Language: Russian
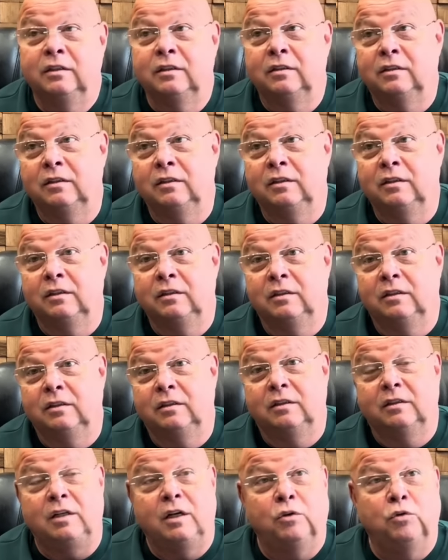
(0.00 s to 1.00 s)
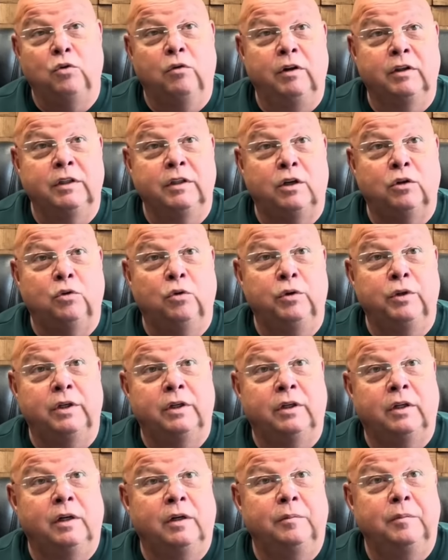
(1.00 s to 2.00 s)
Вы торговля
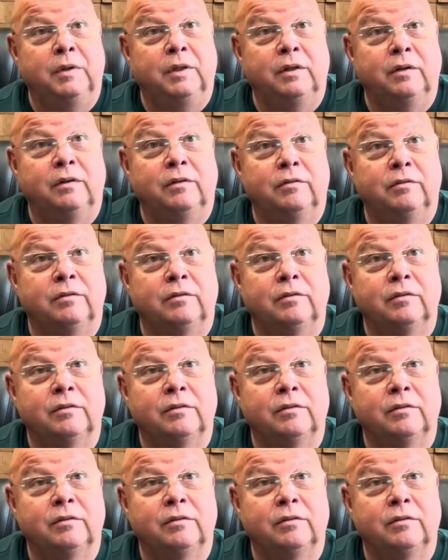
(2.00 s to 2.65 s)
наркотиками. Что? Вы имеете в виду,